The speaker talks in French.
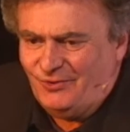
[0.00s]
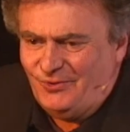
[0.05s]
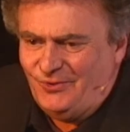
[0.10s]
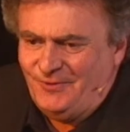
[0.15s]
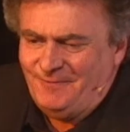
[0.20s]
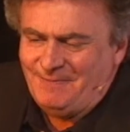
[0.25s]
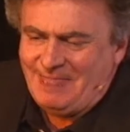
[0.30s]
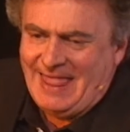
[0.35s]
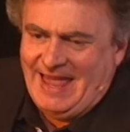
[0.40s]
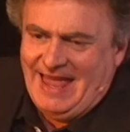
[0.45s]

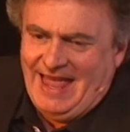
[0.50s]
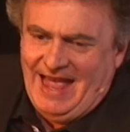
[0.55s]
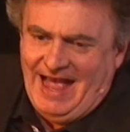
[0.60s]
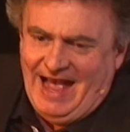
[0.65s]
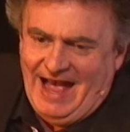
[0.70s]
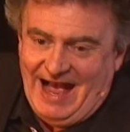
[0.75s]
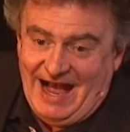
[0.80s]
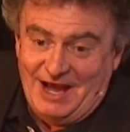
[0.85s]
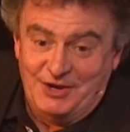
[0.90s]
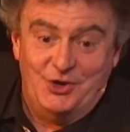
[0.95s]
Donc j'ai voulu
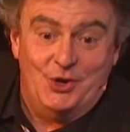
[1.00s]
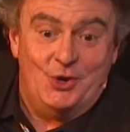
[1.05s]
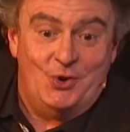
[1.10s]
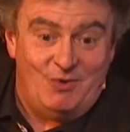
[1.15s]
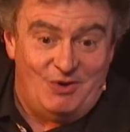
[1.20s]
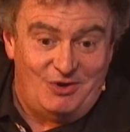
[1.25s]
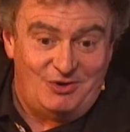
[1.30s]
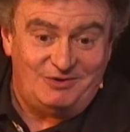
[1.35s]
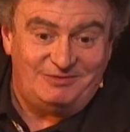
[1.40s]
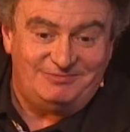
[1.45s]
faire ça avec la
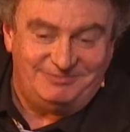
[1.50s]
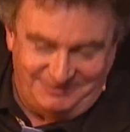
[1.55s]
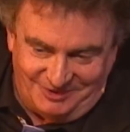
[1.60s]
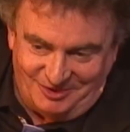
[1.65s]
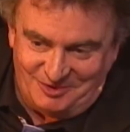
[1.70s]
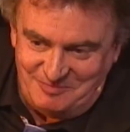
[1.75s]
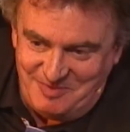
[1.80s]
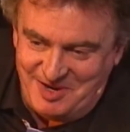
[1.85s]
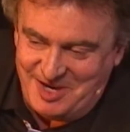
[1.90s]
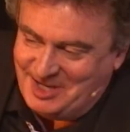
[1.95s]
musique, et
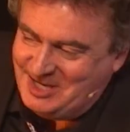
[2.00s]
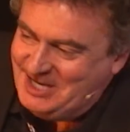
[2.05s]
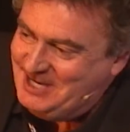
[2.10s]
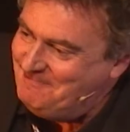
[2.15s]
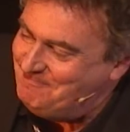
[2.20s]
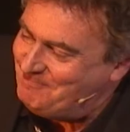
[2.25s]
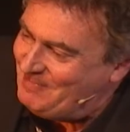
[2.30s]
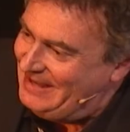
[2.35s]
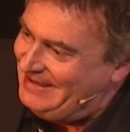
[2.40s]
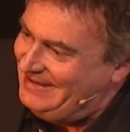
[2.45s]
puis
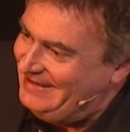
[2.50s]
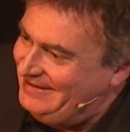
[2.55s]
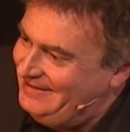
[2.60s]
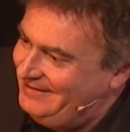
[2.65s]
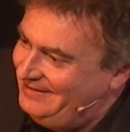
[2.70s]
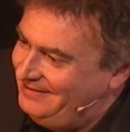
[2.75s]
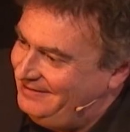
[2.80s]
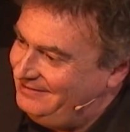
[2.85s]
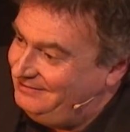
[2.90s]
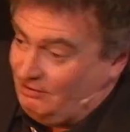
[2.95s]
petit à petit,
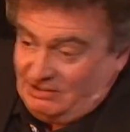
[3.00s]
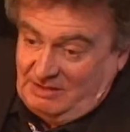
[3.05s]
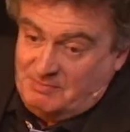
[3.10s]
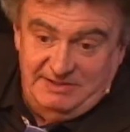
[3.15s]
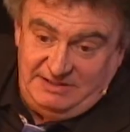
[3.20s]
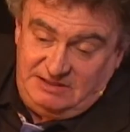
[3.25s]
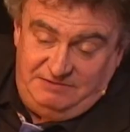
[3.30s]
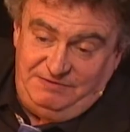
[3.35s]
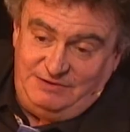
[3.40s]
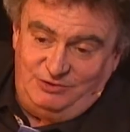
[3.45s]

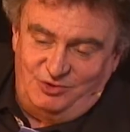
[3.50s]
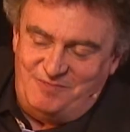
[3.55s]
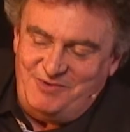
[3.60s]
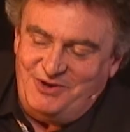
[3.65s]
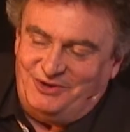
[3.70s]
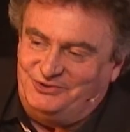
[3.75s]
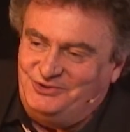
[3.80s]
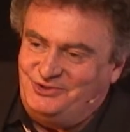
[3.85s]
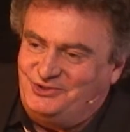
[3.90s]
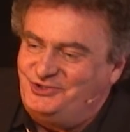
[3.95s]
c'est
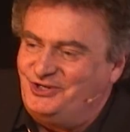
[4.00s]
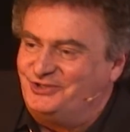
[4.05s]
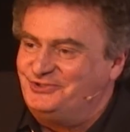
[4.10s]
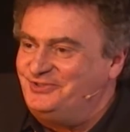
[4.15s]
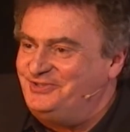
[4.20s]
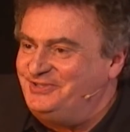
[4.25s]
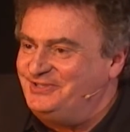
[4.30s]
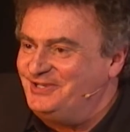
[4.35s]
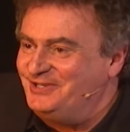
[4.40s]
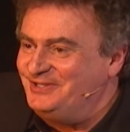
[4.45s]
venu. je me
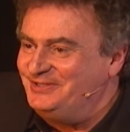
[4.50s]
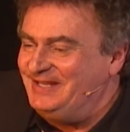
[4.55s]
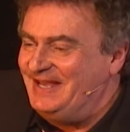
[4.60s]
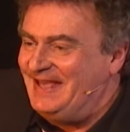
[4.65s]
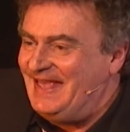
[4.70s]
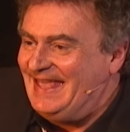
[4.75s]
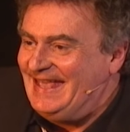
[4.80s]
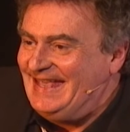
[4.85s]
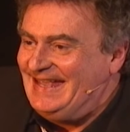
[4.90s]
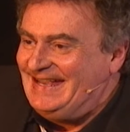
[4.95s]
suis
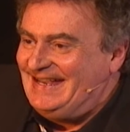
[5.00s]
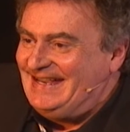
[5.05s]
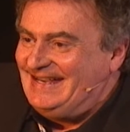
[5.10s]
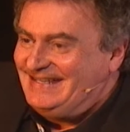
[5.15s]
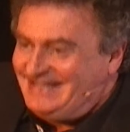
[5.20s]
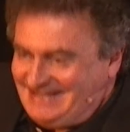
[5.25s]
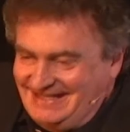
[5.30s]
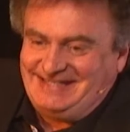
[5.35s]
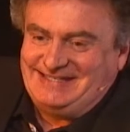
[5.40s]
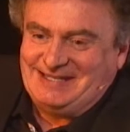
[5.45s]
documenté,
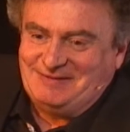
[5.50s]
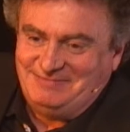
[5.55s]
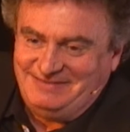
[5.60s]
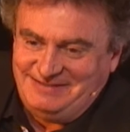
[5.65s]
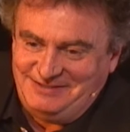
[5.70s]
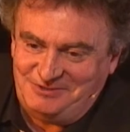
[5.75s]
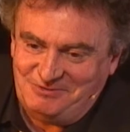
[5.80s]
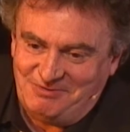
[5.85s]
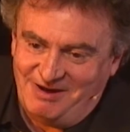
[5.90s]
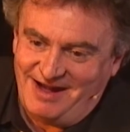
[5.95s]
puis
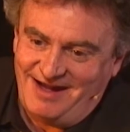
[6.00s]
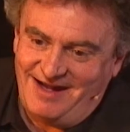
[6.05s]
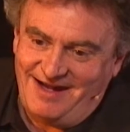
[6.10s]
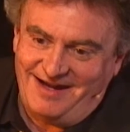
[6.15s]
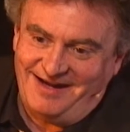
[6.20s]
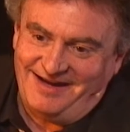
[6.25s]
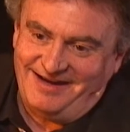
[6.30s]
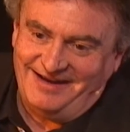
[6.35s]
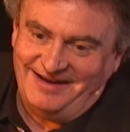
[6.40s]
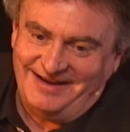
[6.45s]
et puis ce qu'on
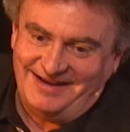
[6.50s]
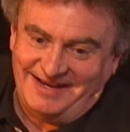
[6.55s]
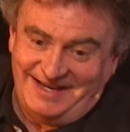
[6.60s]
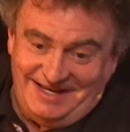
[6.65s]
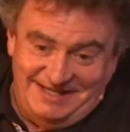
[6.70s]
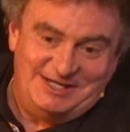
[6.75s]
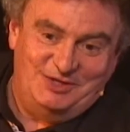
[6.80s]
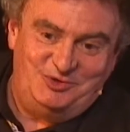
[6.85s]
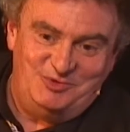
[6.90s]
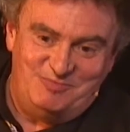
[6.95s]
fait aussi, c'est que je